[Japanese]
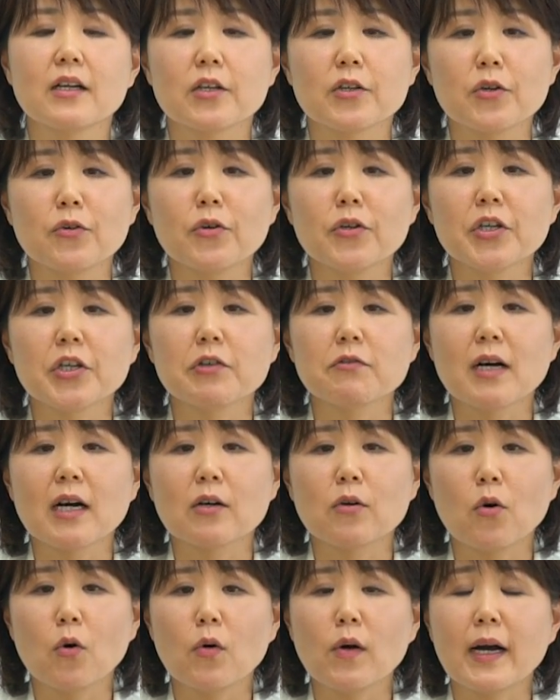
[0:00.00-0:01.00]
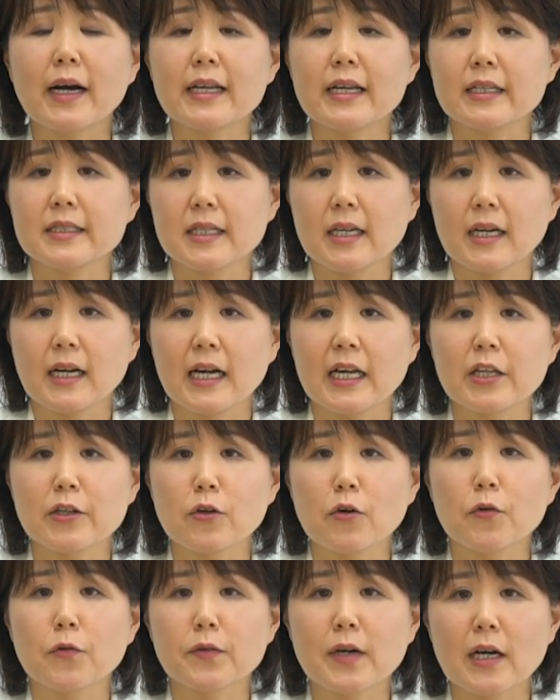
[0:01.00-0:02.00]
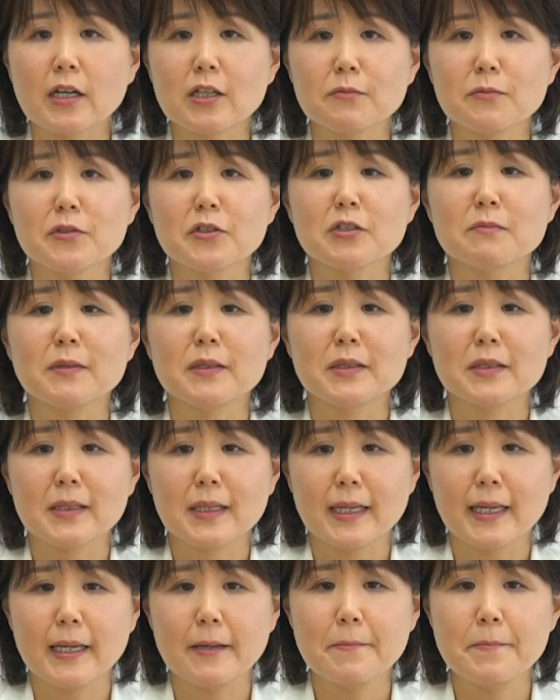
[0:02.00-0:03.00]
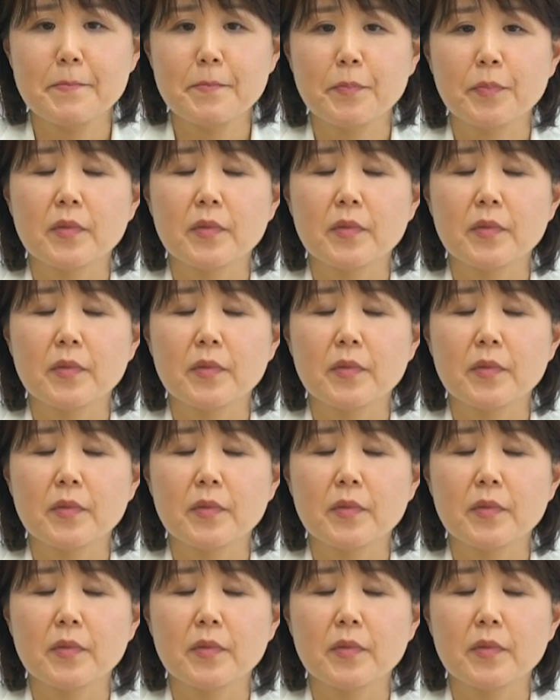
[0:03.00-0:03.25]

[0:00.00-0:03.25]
教育は国家や社会と深く結びつき